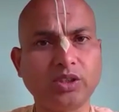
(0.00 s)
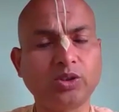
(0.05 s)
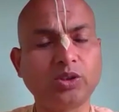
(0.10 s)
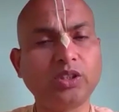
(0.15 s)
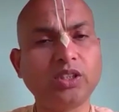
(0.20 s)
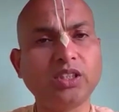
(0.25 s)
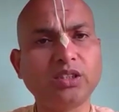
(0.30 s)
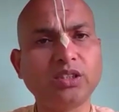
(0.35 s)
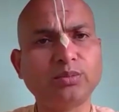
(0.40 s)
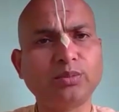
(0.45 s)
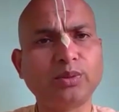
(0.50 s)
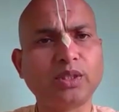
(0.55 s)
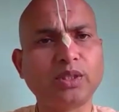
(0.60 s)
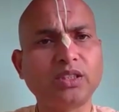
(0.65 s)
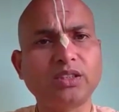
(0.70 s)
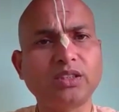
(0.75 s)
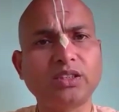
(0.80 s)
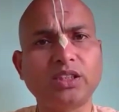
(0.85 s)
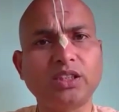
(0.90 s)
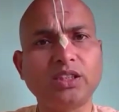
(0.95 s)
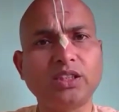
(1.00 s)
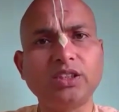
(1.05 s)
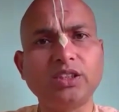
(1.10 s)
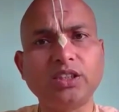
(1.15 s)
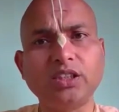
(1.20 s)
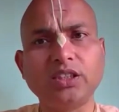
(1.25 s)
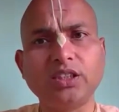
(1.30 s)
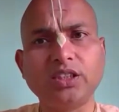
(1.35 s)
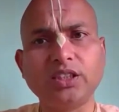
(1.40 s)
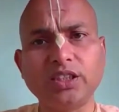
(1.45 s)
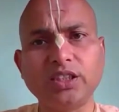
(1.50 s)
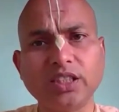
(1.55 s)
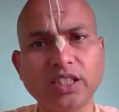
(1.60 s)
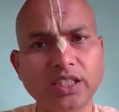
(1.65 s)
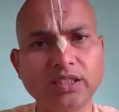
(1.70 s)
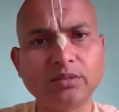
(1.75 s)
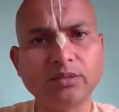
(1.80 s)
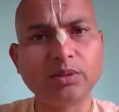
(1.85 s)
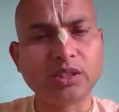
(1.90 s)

है और ये स्मरण तीसरी क्रिया है